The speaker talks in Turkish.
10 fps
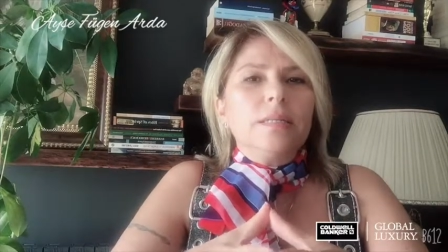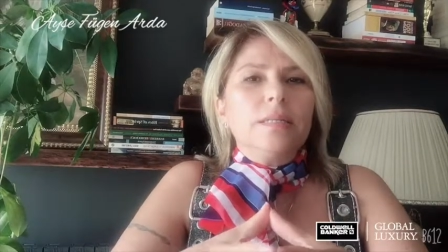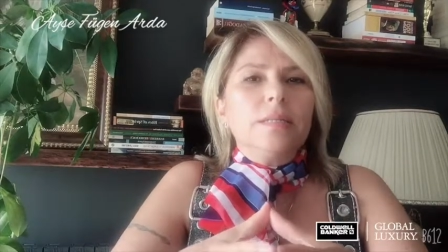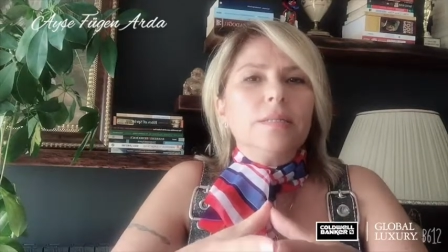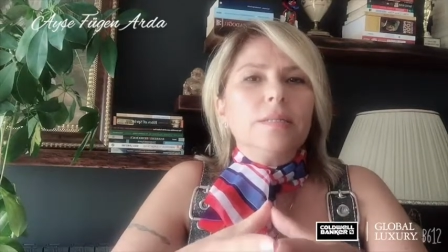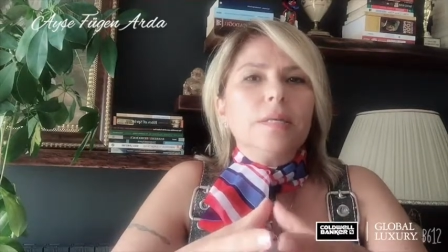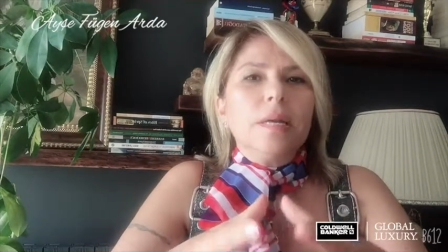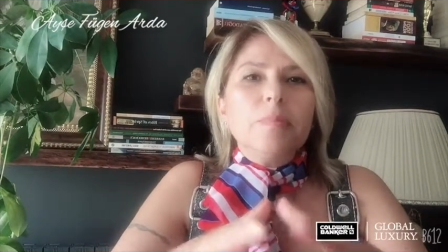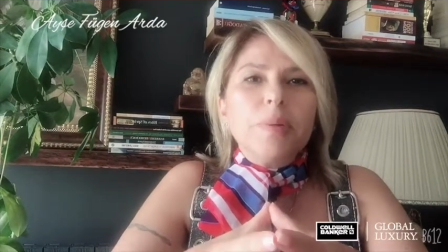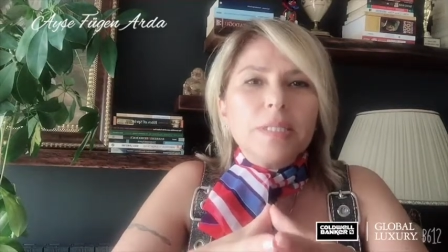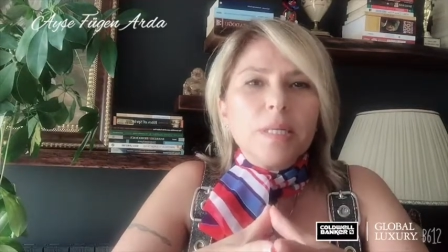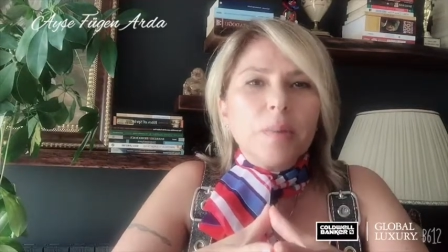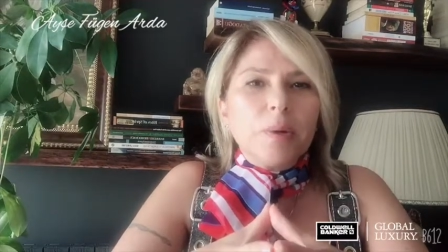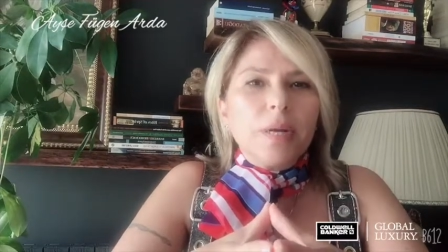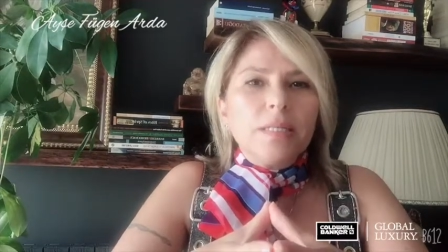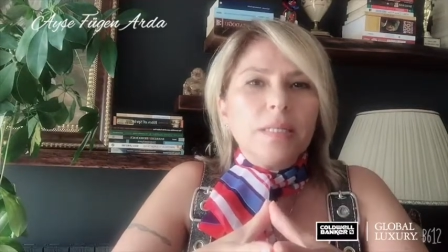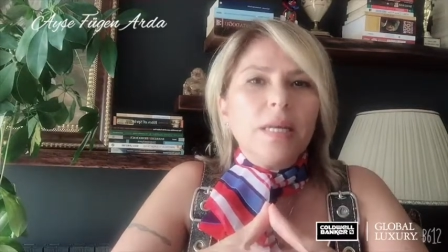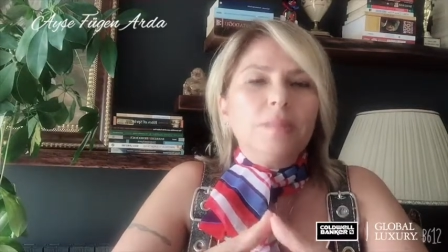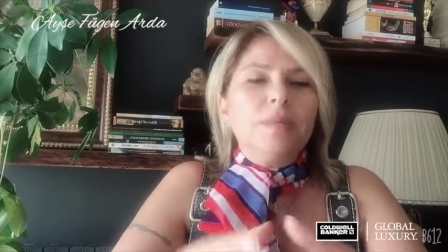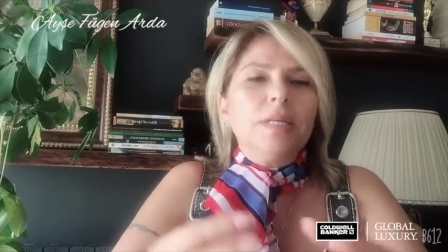e, empati yaparak
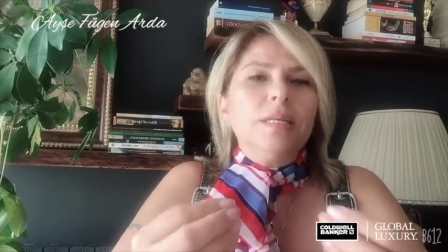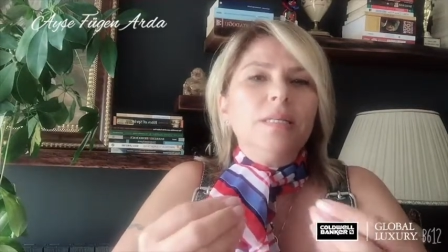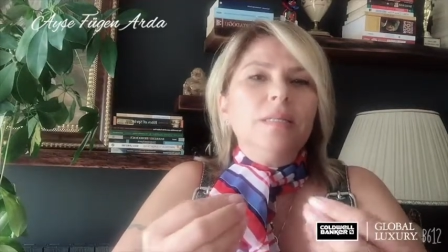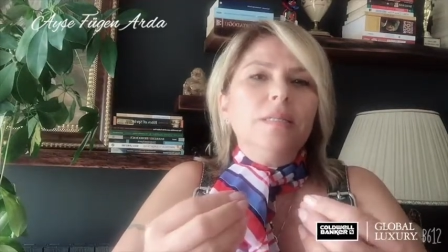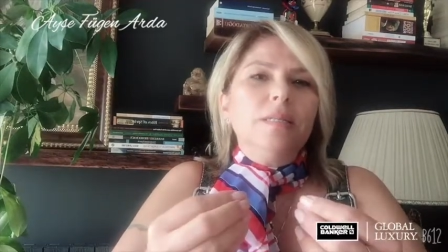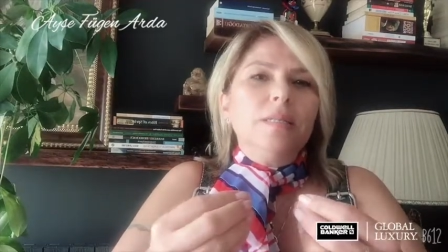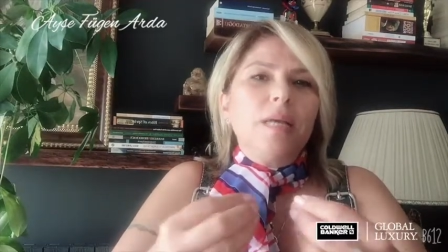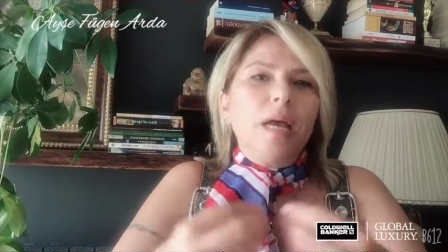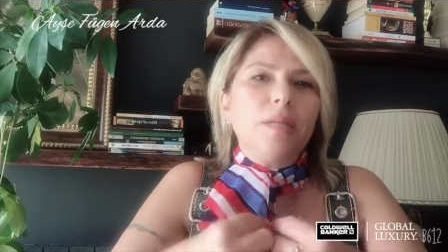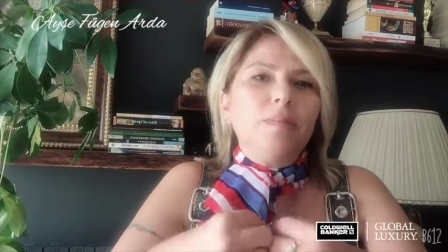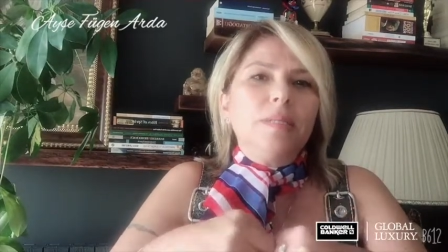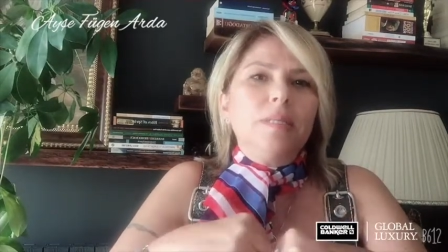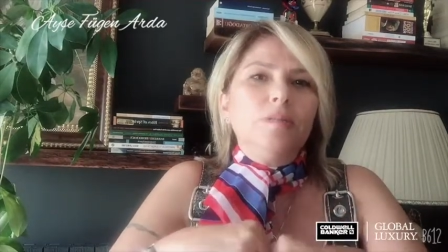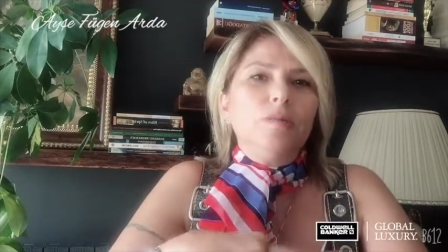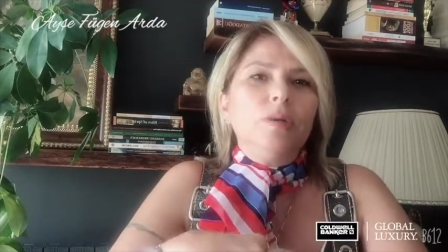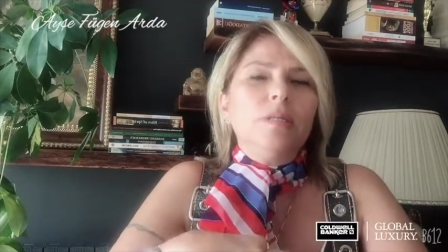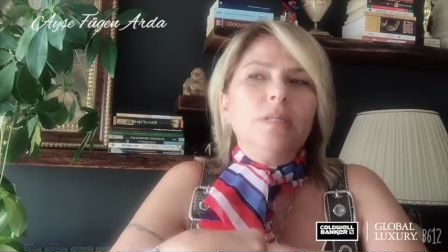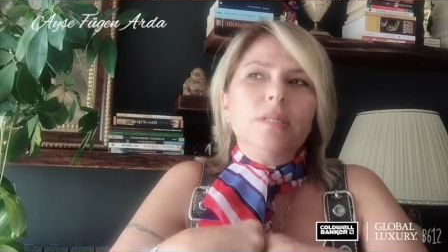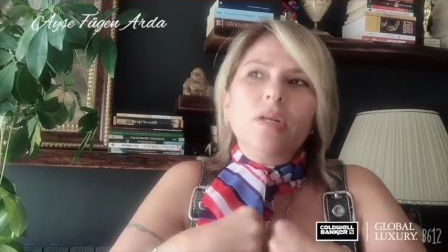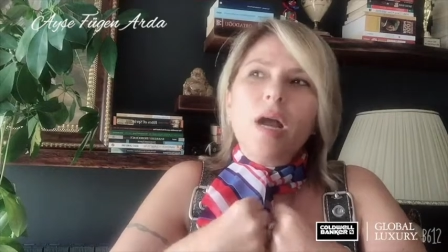diyelim ki kendimizi şöyle
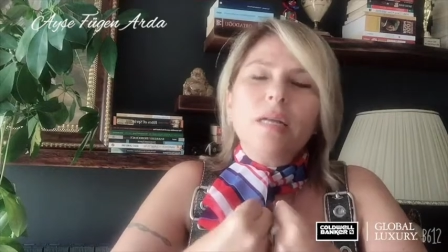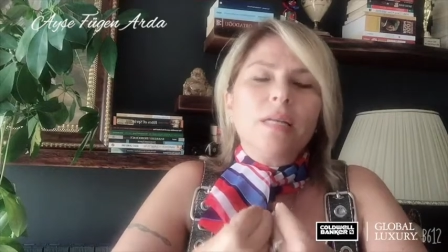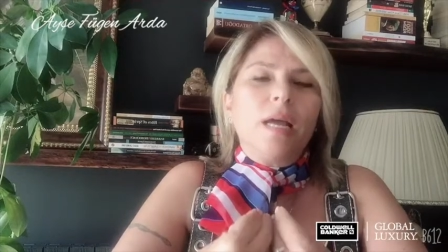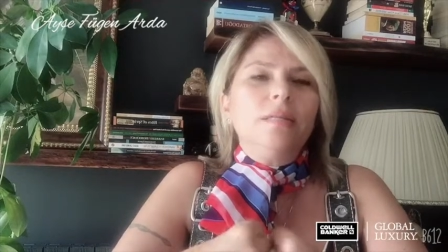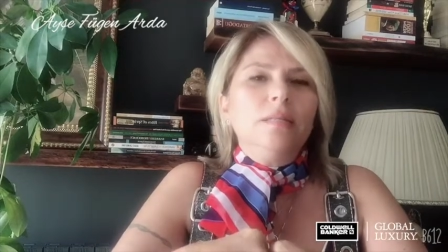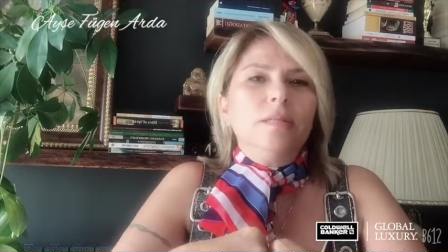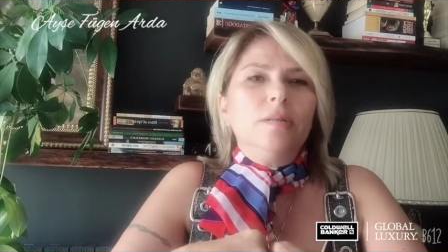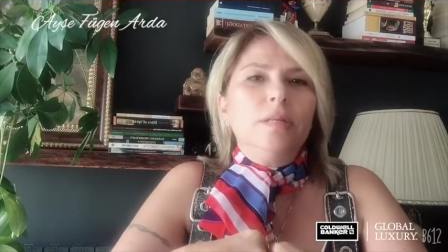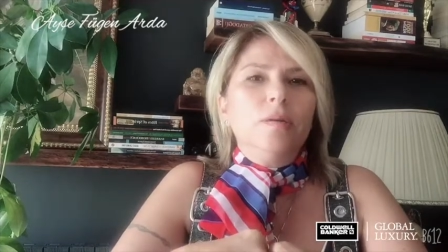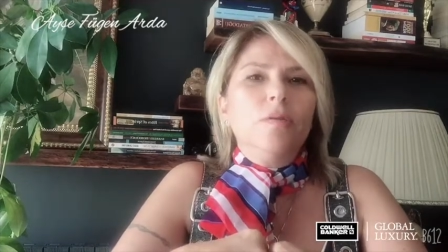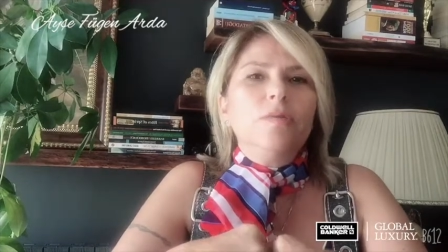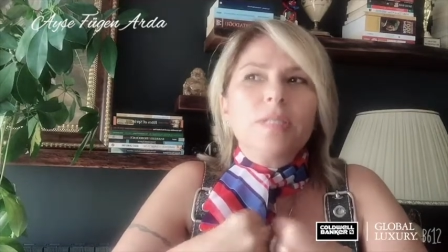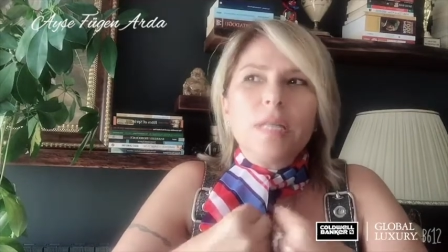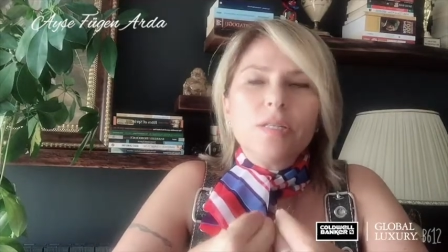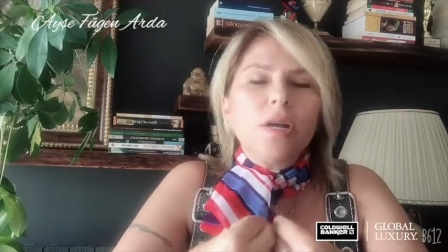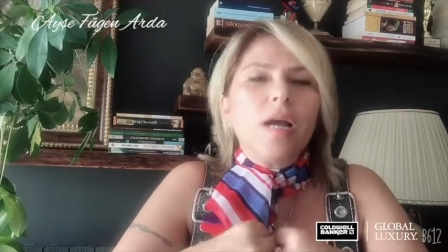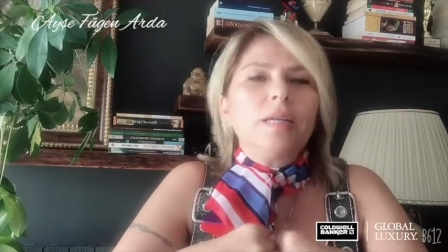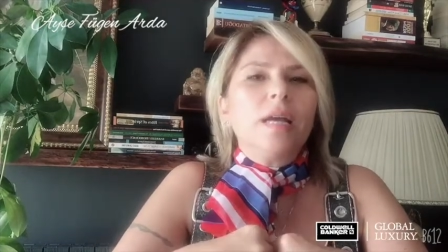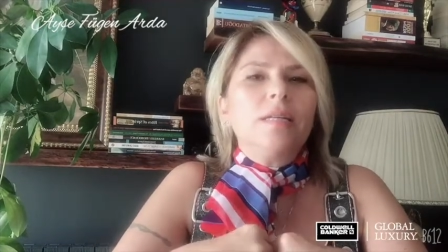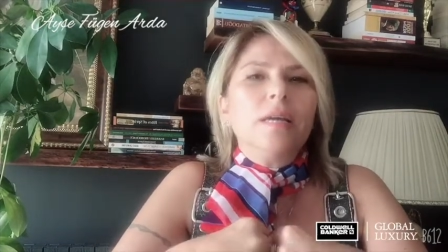çıkarken, ofisten
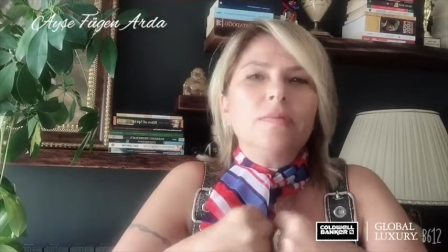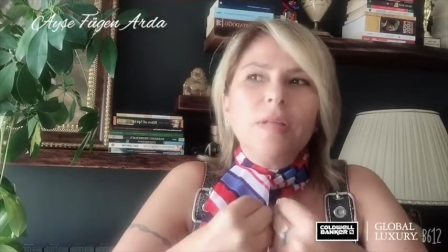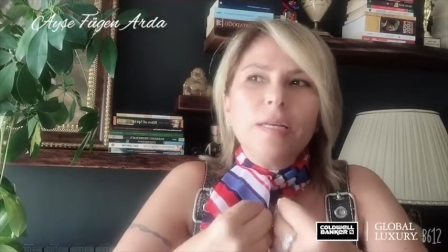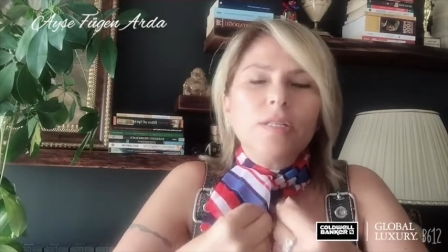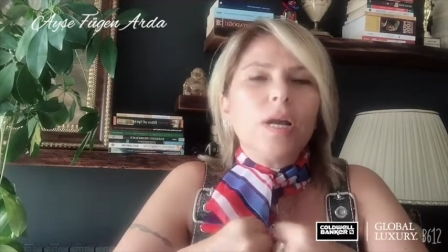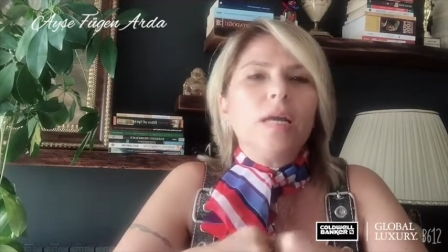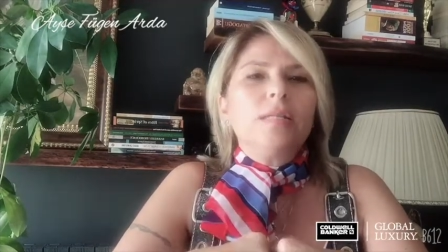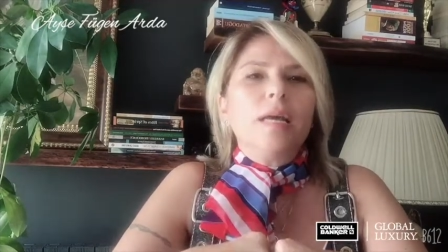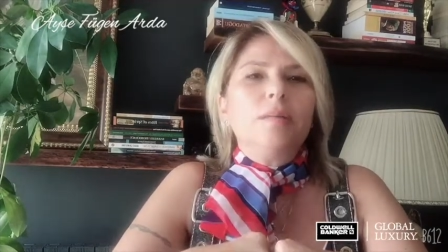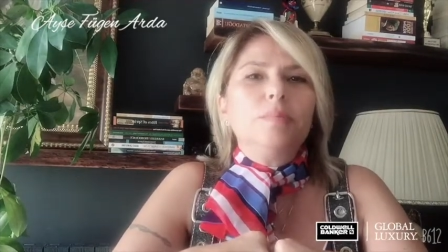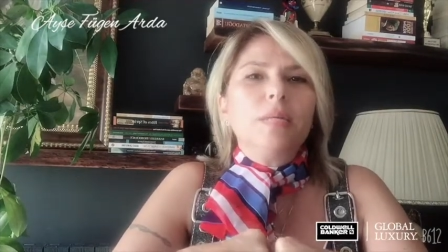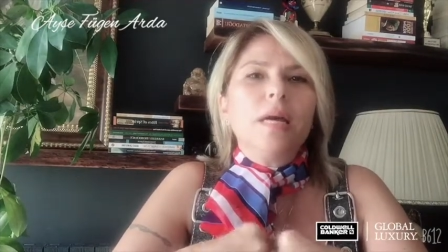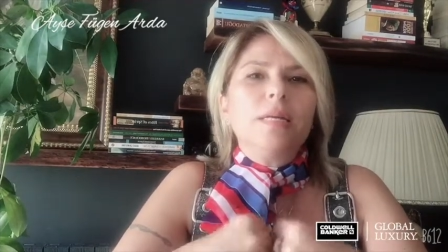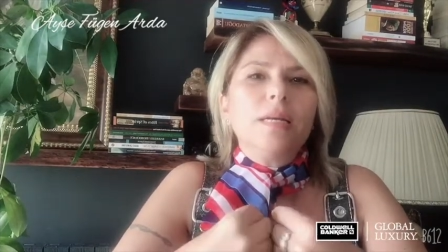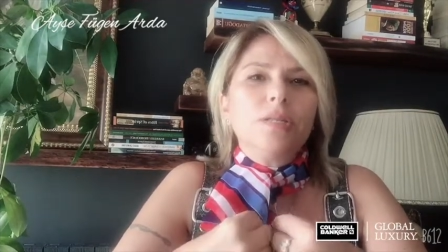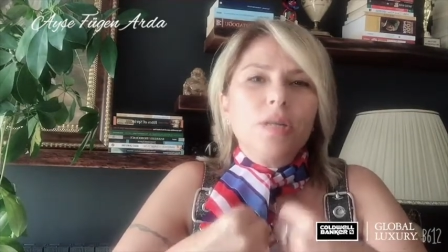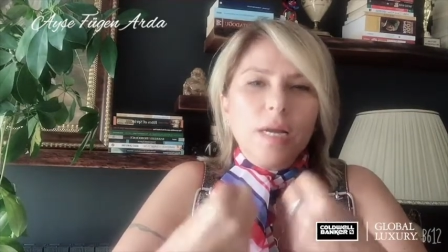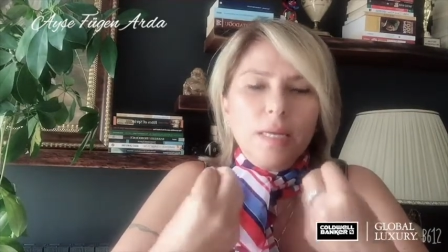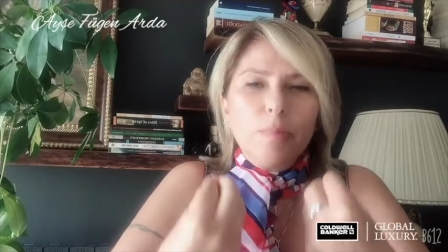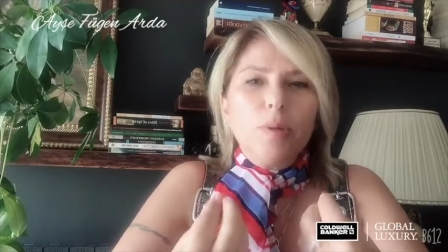çıkarken, evden çıkarken, bir yerden
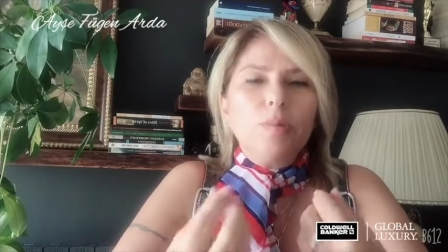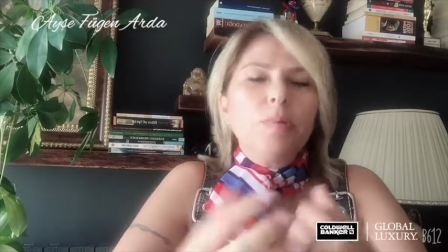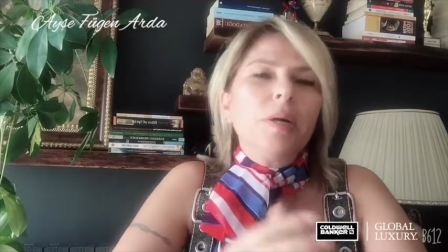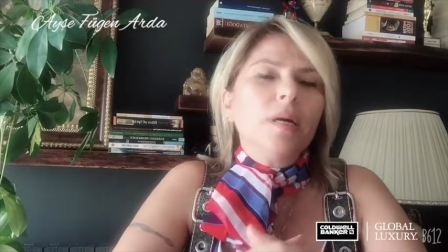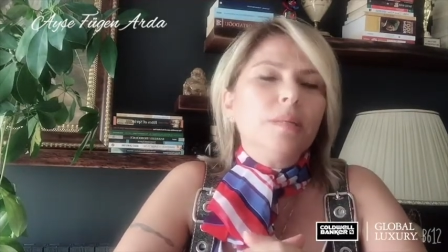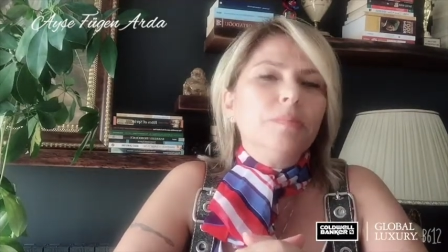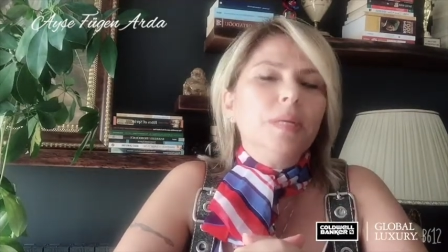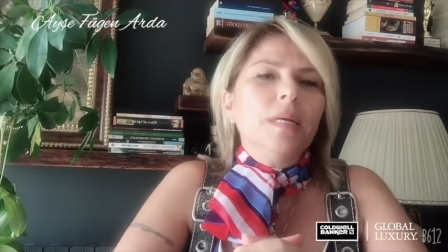çıkarken böyle bir bakalım.